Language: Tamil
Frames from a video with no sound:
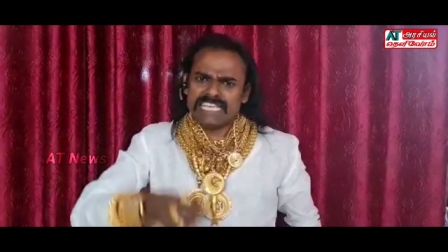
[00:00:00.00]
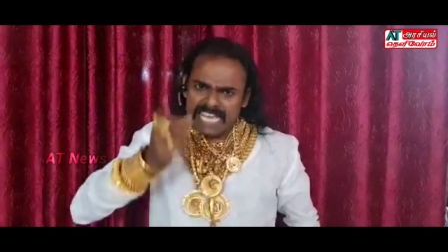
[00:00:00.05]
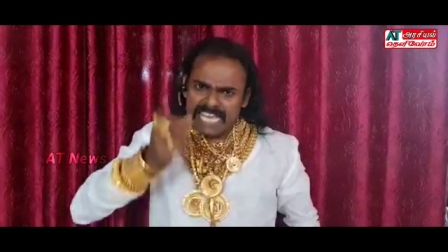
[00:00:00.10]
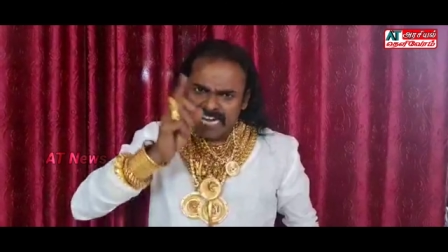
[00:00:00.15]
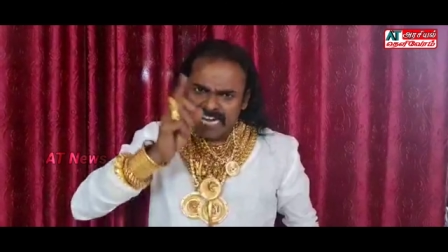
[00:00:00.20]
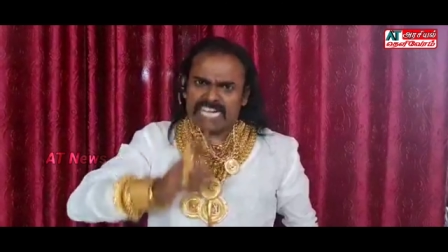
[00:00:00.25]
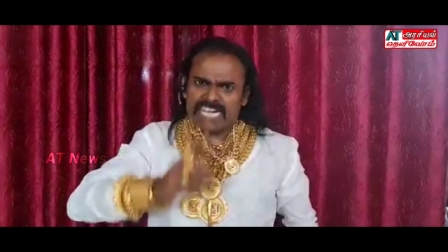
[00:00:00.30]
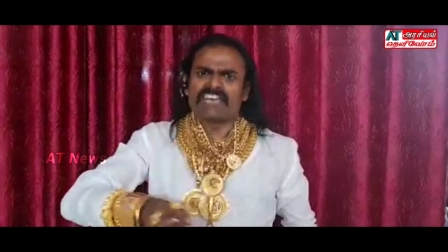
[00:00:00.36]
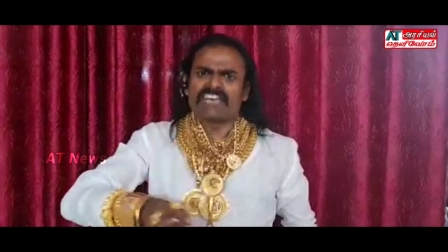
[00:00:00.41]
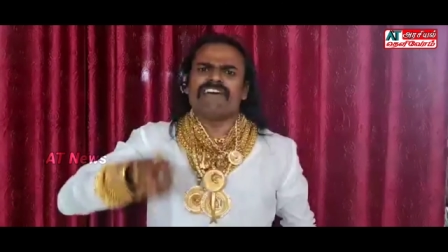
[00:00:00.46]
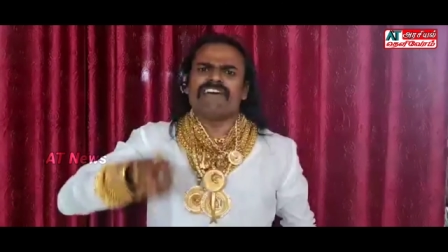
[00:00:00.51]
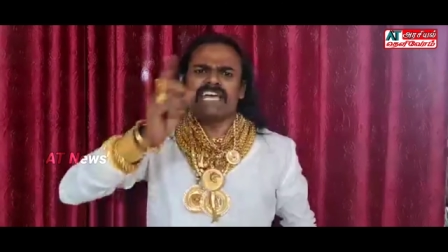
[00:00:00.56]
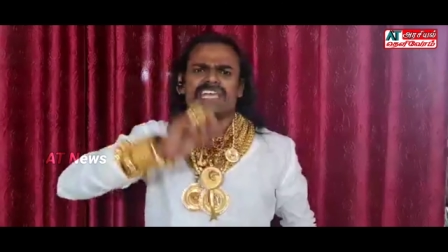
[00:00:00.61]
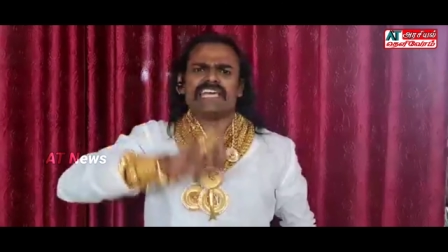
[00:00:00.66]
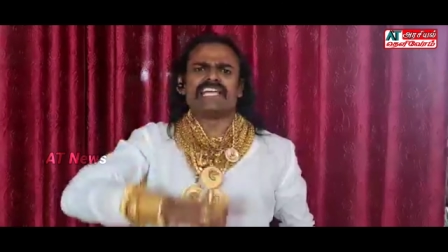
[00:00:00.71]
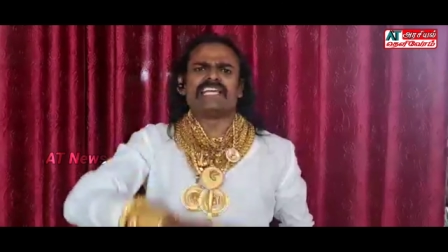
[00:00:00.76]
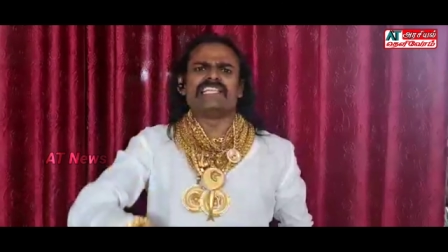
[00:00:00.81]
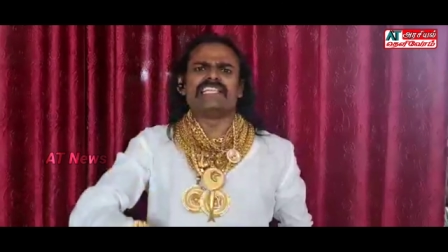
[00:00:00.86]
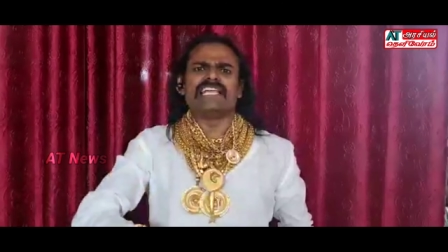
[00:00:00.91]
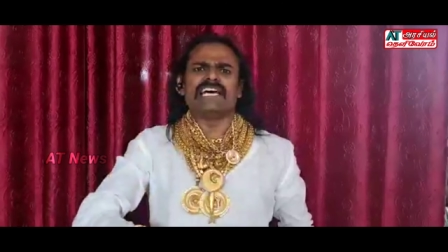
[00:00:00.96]
ஏற்கனவே
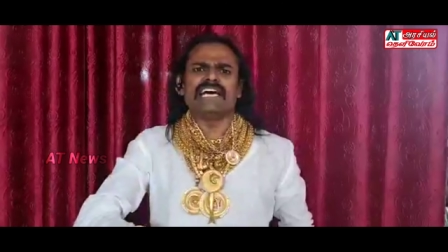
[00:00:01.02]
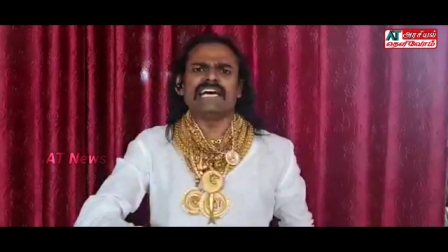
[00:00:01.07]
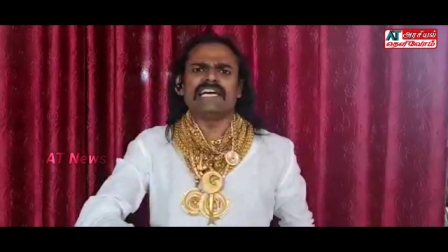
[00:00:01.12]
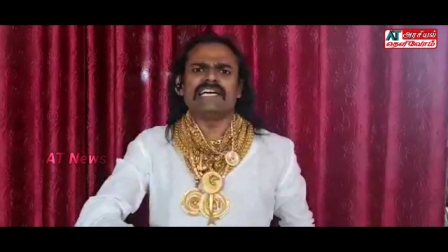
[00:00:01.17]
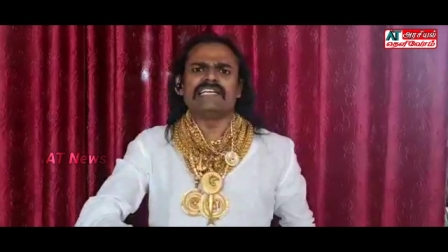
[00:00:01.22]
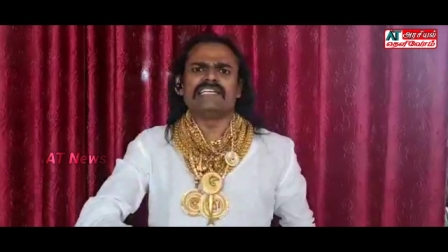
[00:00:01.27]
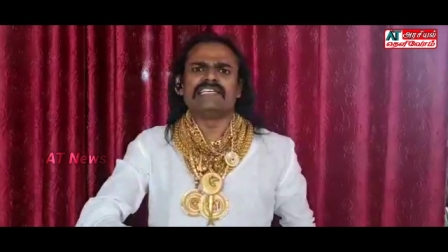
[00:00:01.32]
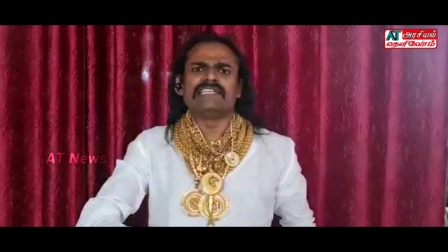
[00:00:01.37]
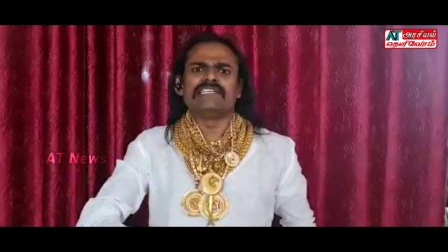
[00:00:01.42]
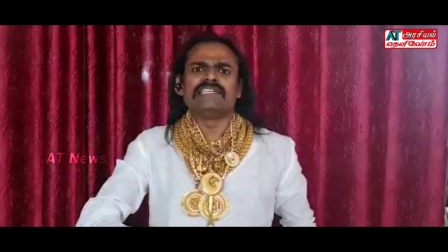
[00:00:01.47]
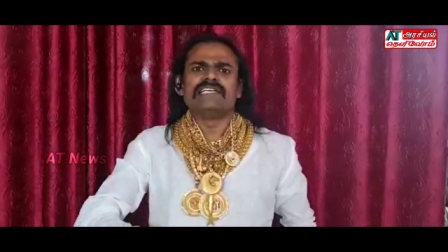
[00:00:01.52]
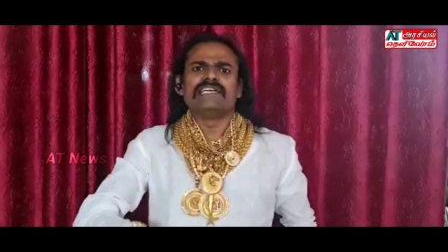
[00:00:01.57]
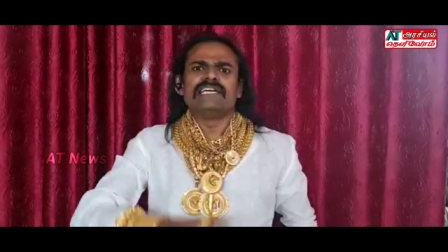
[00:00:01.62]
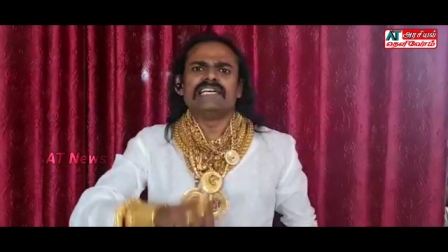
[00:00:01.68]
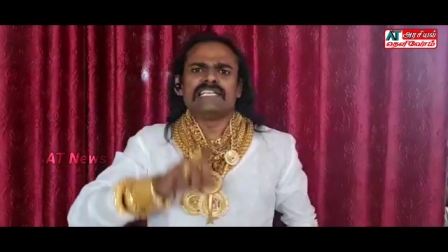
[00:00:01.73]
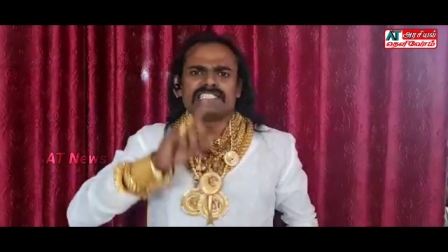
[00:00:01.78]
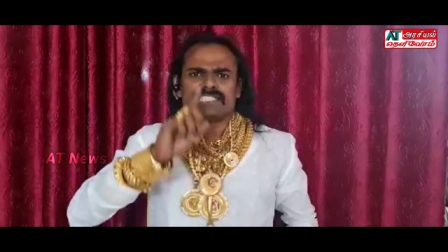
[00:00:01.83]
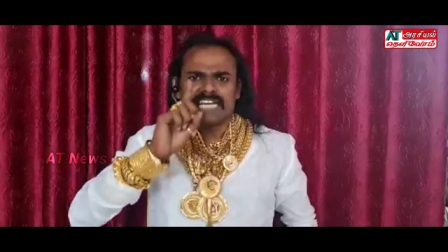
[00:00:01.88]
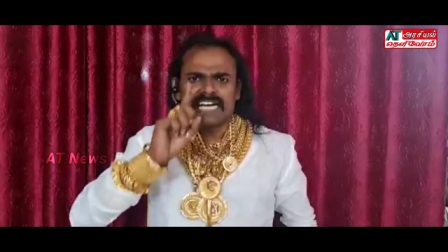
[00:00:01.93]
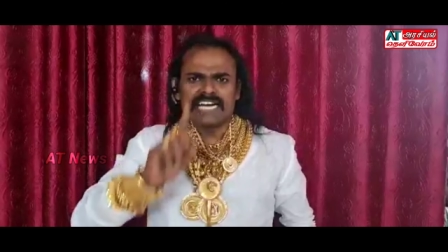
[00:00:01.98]
இருந்த
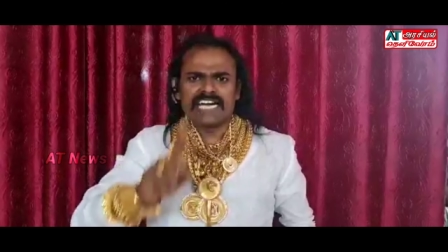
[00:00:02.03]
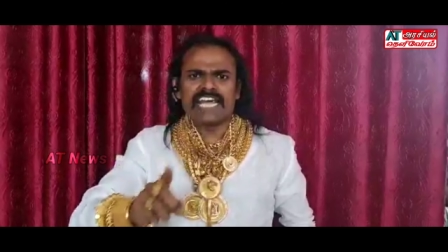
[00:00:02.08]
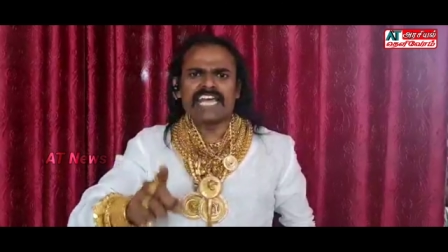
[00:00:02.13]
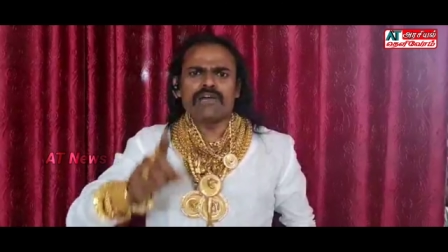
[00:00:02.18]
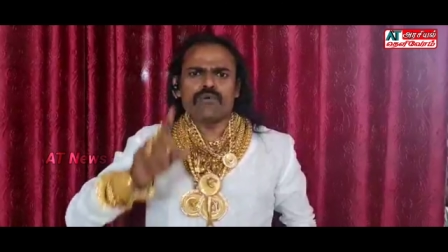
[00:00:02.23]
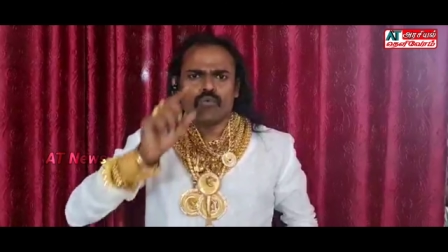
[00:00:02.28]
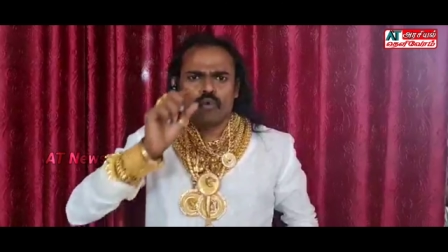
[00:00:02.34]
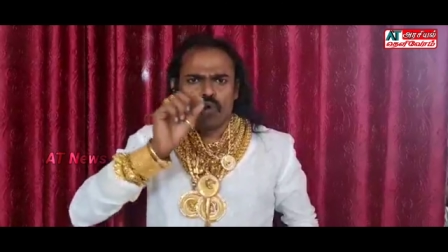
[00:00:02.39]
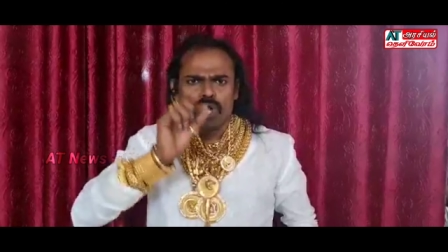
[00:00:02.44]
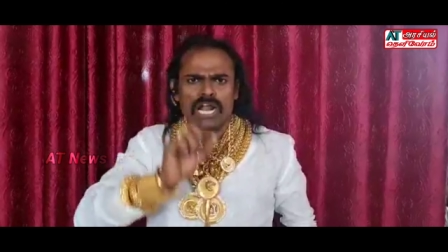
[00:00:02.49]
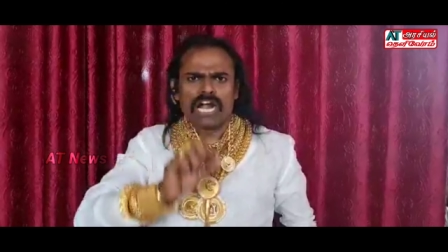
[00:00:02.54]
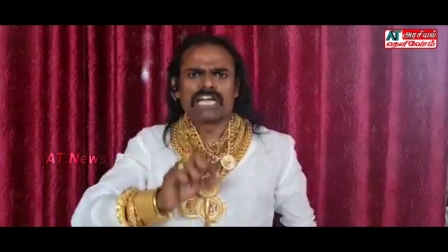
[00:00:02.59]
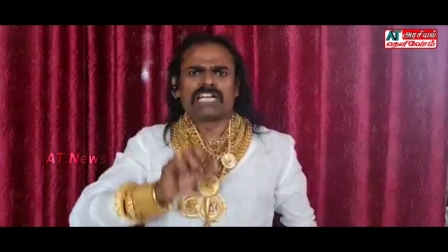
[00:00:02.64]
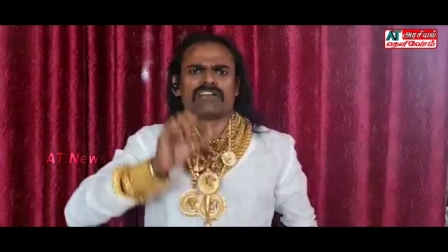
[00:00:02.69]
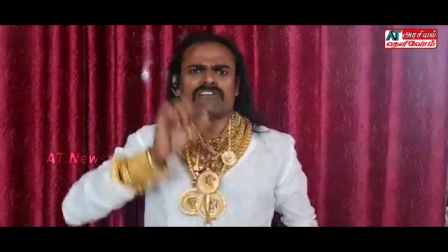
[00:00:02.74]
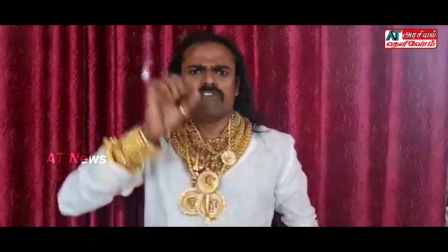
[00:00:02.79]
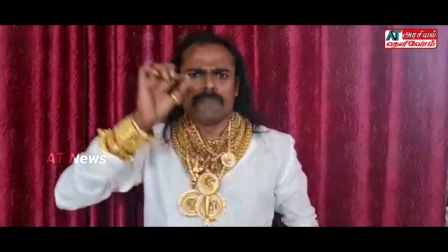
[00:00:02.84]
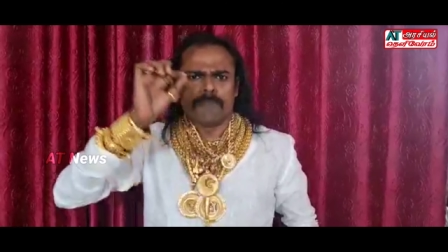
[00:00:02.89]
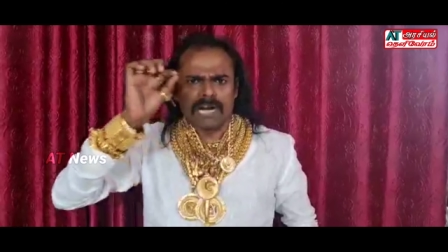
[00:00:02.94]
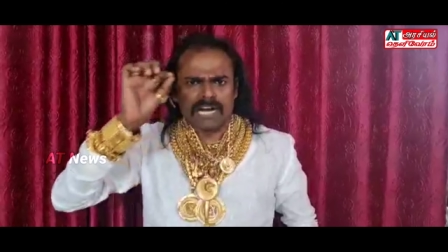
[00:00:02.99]
சென்னை உள்நாட்டு
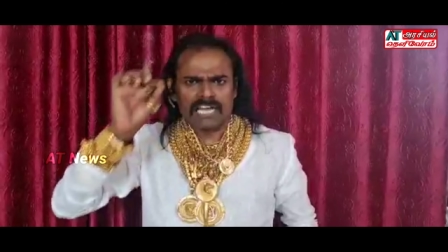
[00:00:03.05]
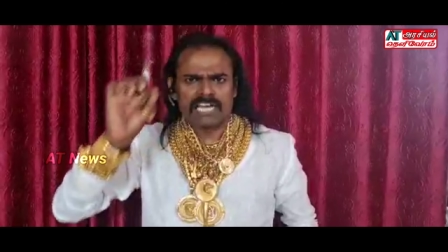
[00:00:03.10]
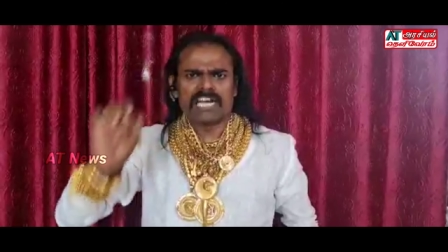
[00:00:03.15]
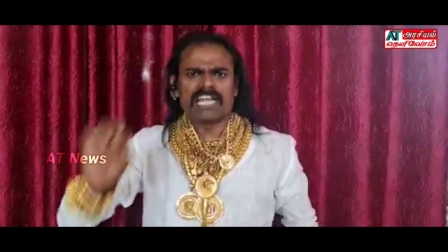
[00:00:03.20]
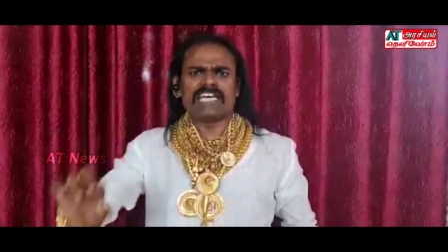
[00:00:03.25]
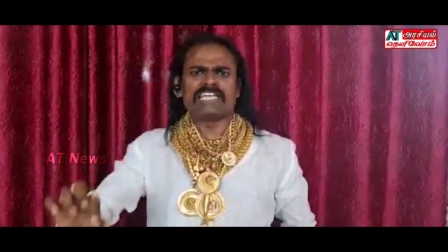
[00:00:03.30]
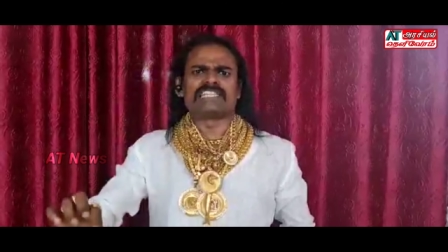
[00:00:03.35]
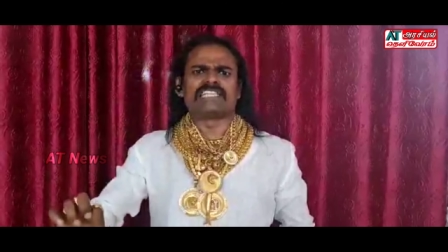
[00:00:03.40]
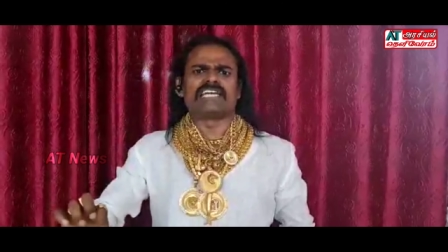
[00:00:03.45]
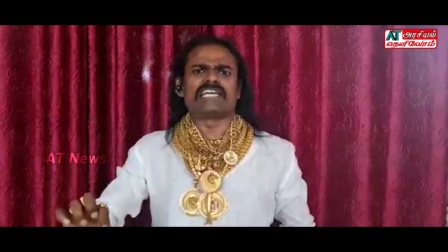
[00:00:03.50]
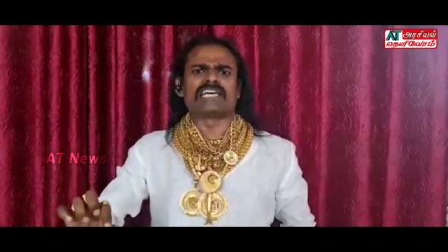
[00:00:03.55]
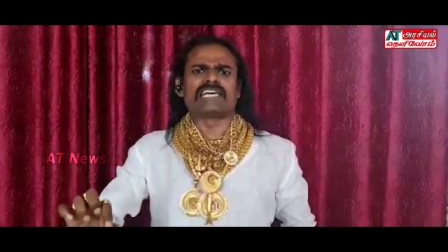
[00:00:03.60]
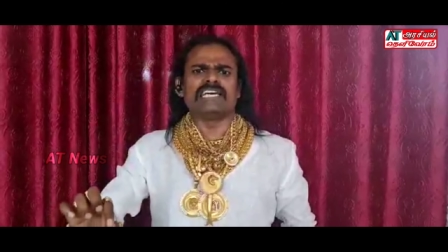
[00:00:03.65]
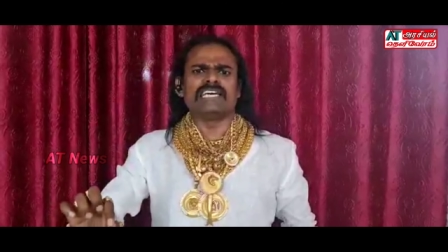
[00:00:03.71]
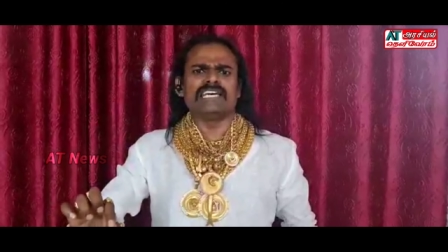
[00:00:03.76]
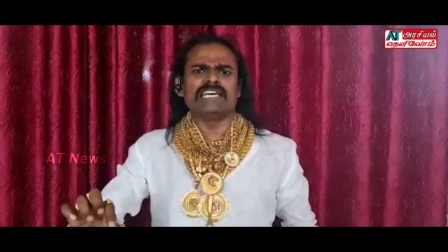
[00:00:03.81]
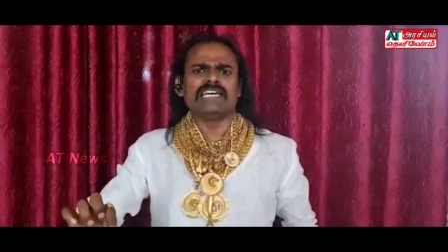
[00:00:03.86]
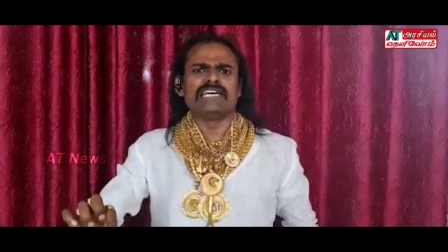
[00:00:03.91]
விமான நிலையத்திற்கு